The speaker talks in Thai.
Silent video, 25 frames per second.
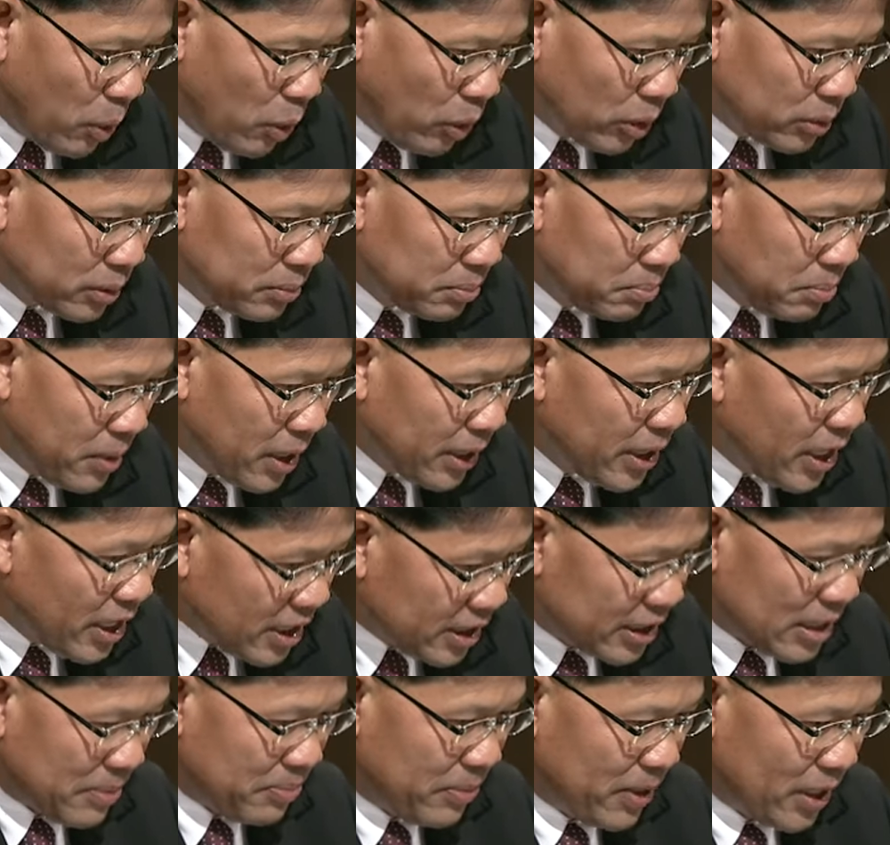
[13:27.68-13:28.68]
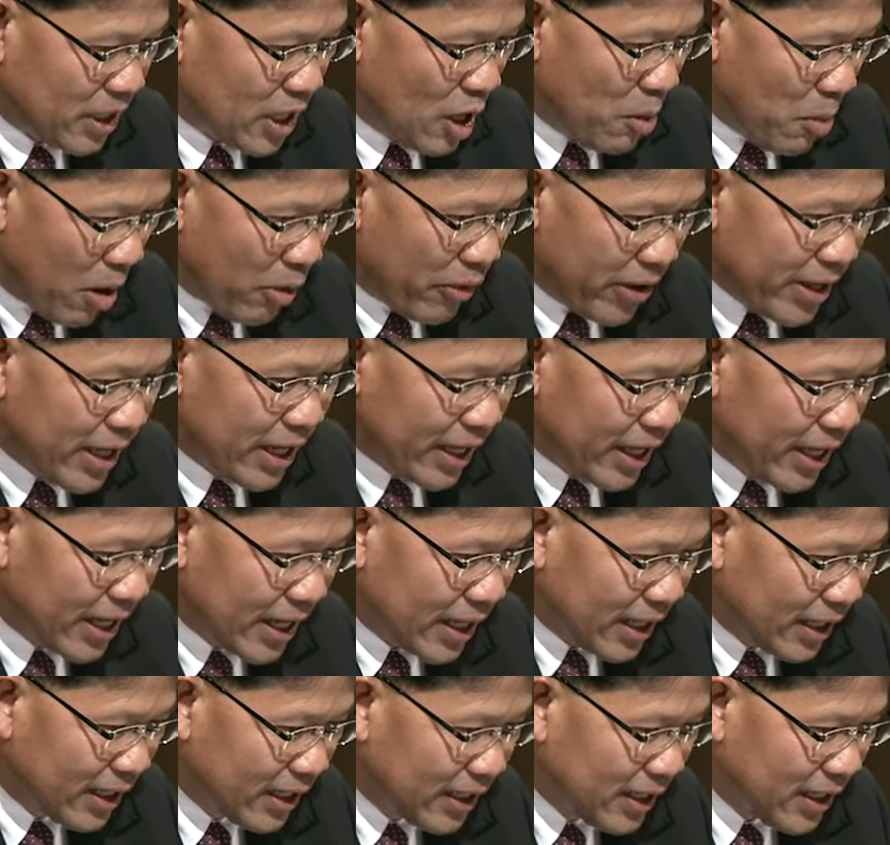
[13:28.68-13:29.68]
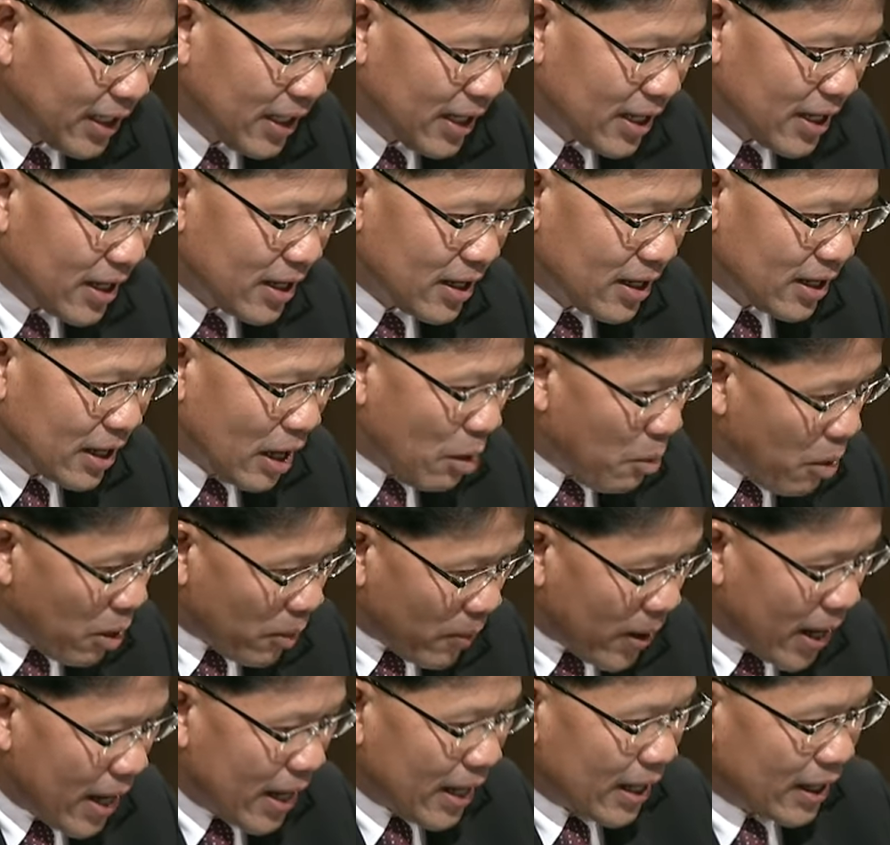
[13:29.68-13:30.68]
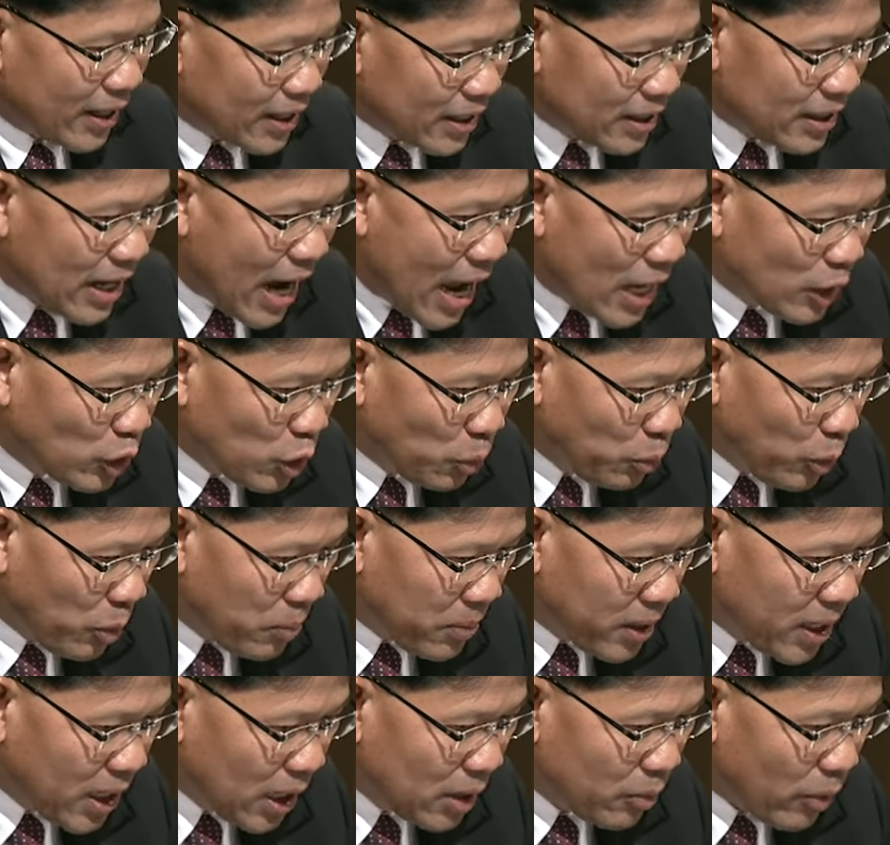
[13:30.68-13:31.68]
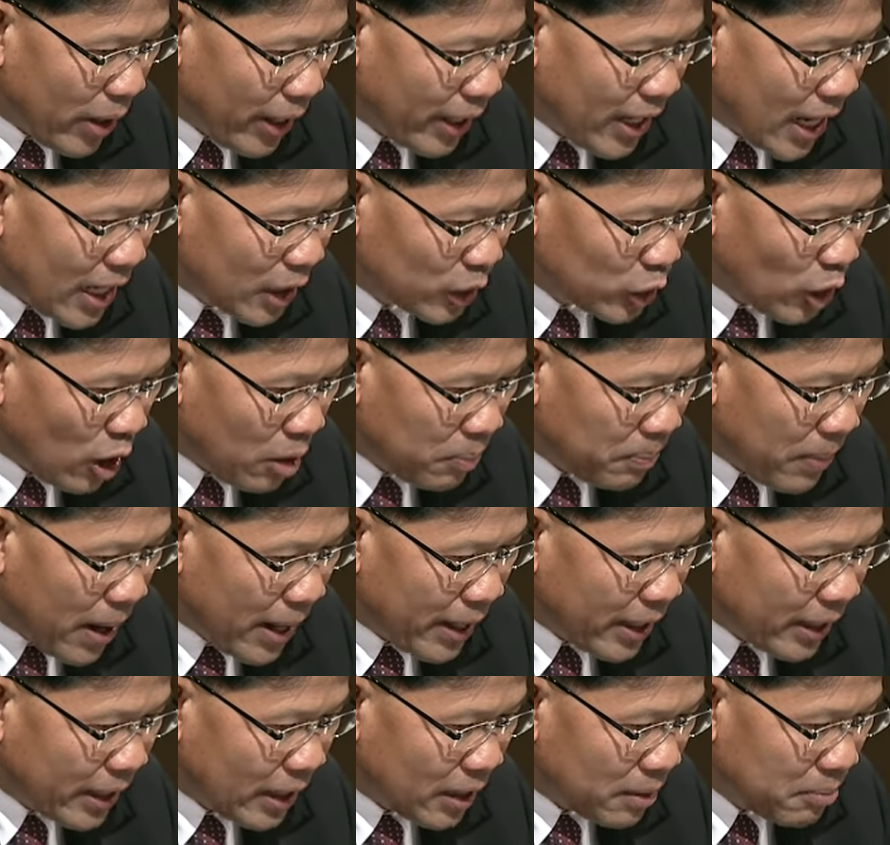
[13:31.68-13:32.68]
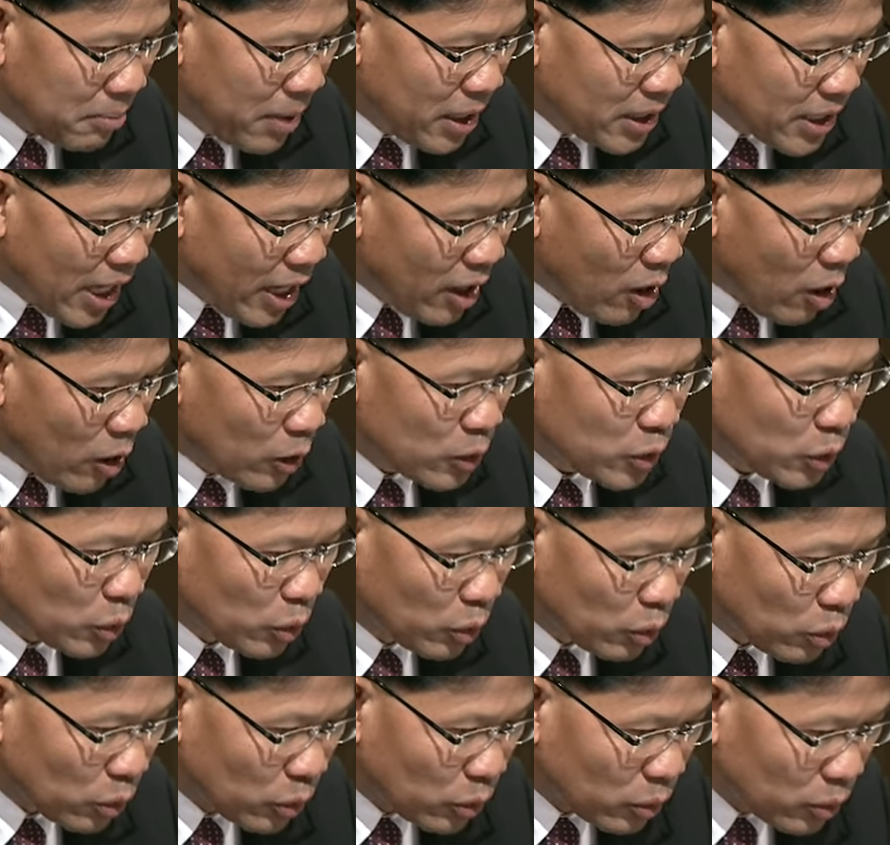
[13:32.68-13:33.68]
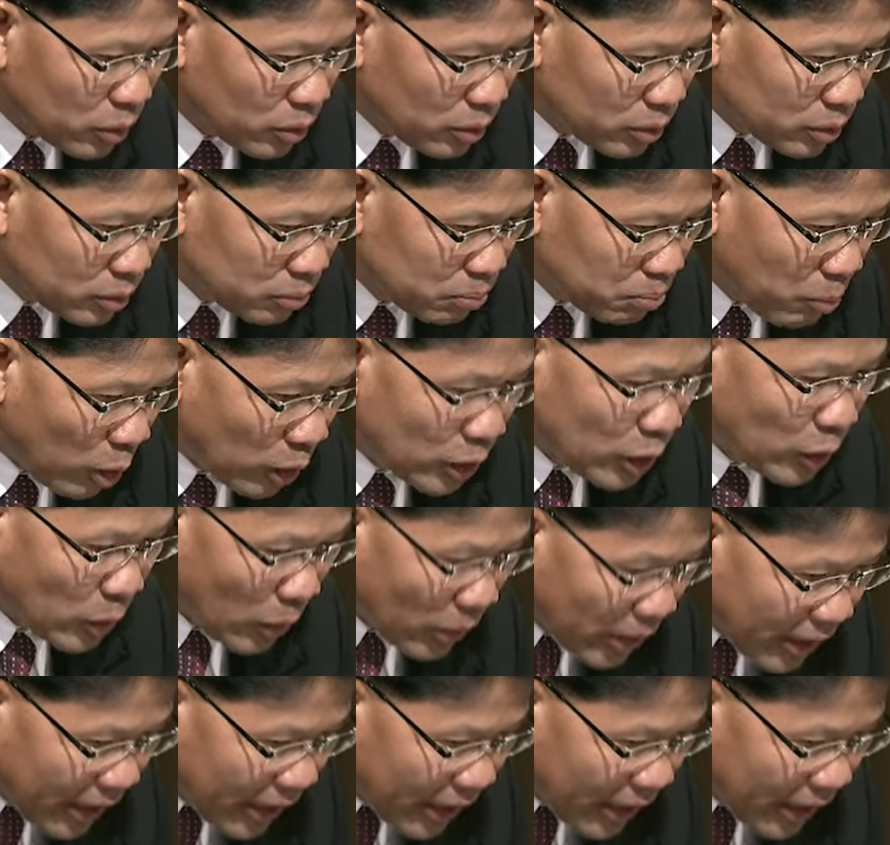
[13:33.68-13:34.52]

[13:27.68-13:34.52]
พูดเมื่อ 20 นี่เขาบอกว่าอย่างนี้ฮะเขาบอกว่าการชุมนุมเคลื่อนไหวครั้งต่อไปนี่ ไม่ใช่ออกสู่บนถนน